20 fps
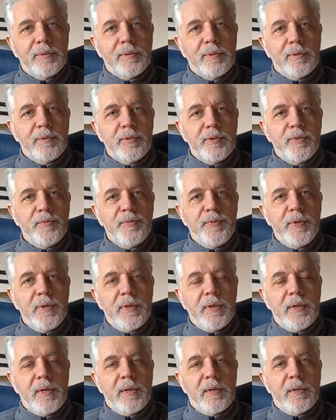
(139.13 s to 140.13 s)

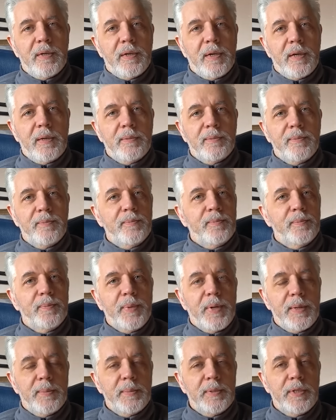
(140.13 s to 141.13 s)
Люцифера, а
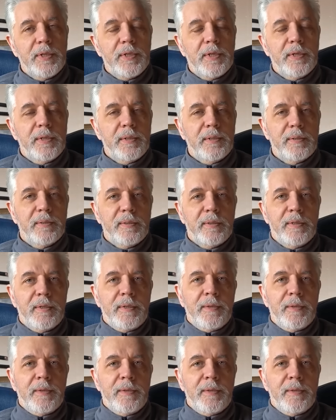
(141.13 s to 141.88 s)
прямо-таки